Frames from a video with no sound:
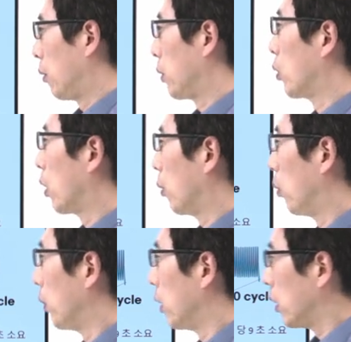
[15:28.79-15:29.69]
비교를
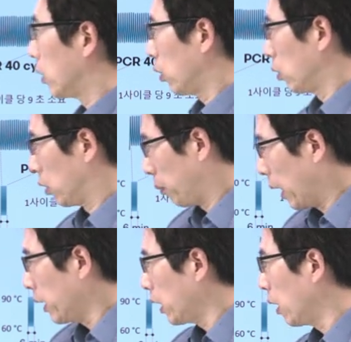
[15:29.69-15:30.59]
해보면 이 경우 그
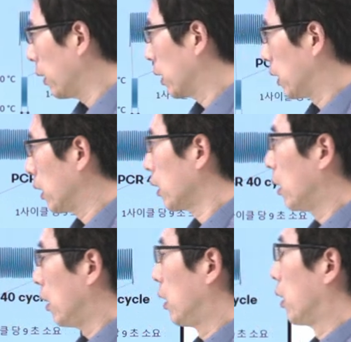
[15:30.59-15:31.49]
펠티의
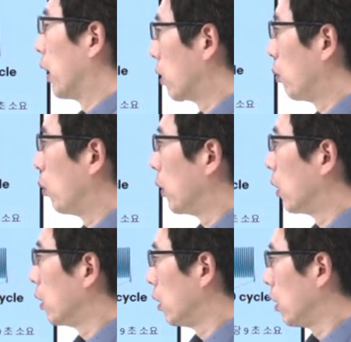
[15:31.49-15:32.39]
방식에서
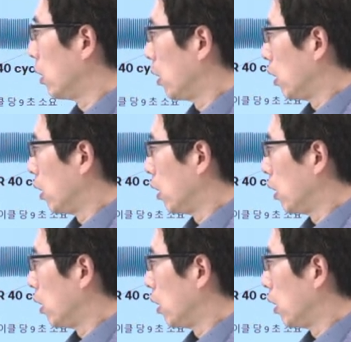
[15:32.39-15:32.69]
보면은